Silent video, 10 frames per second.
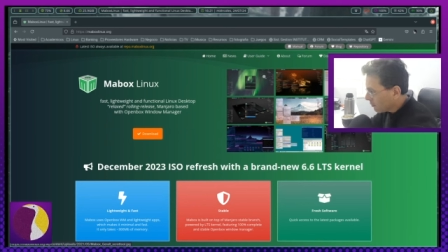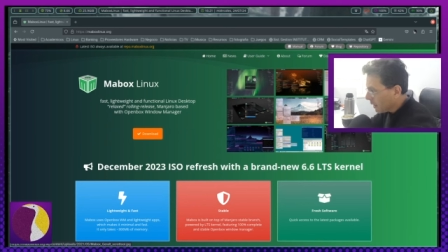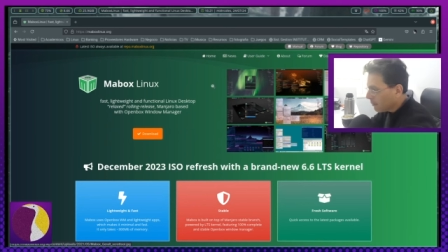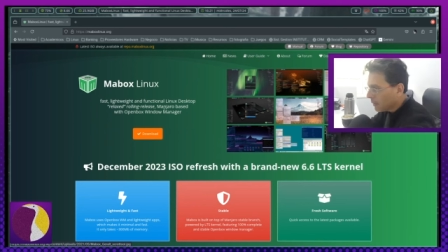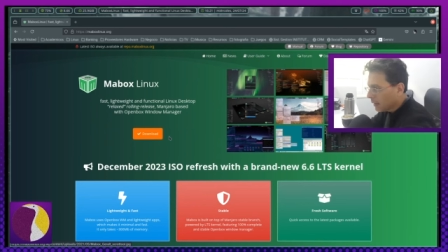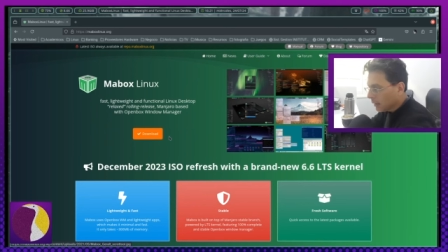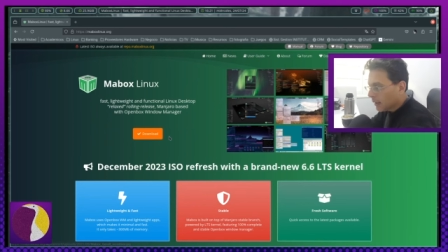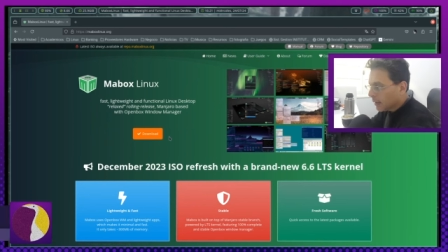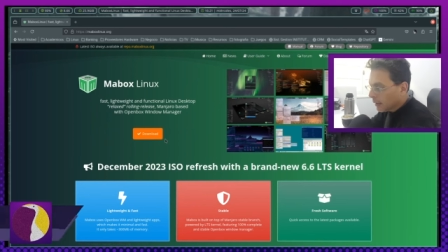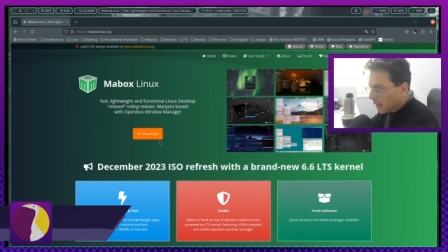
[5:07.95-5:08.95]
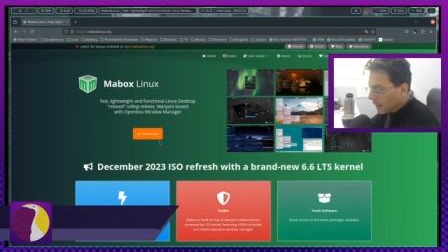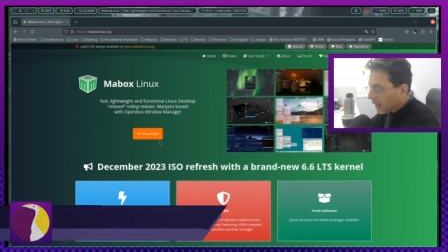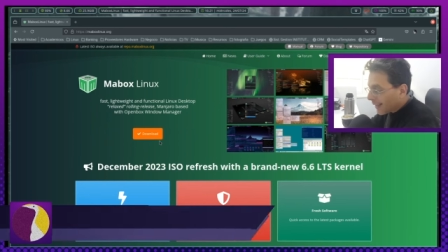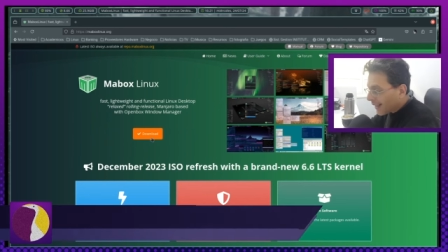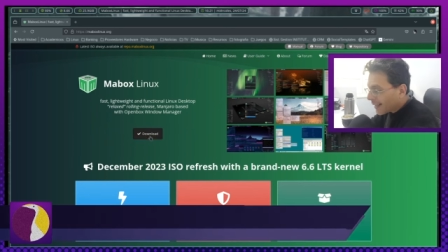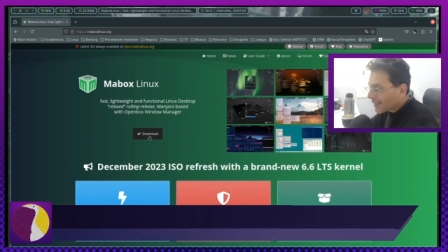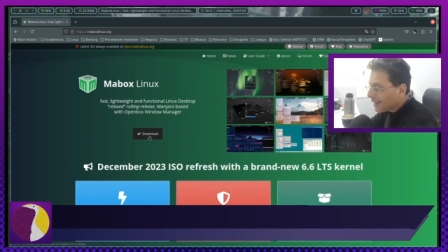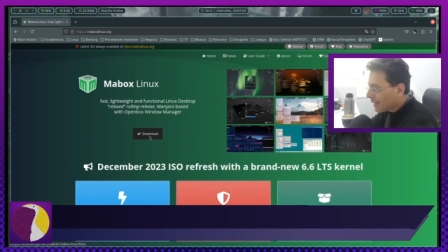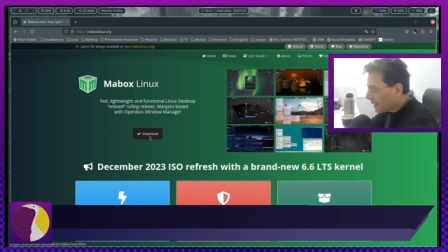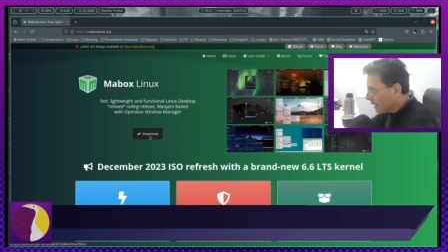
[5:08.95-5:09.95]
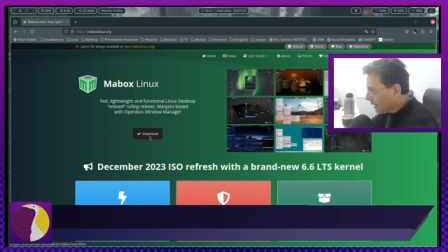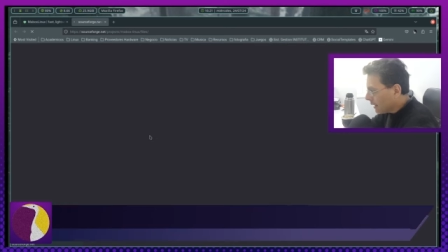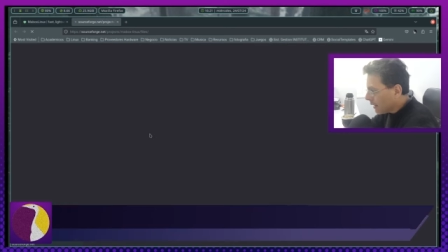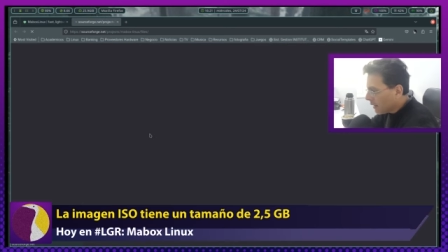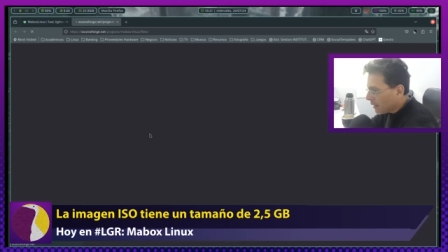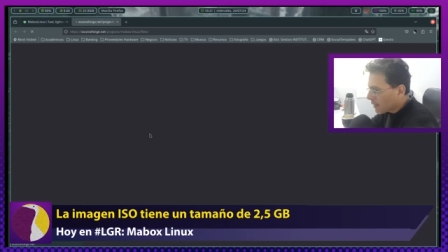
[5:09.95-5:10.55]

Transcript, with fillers: Bien, la descarga se hace desde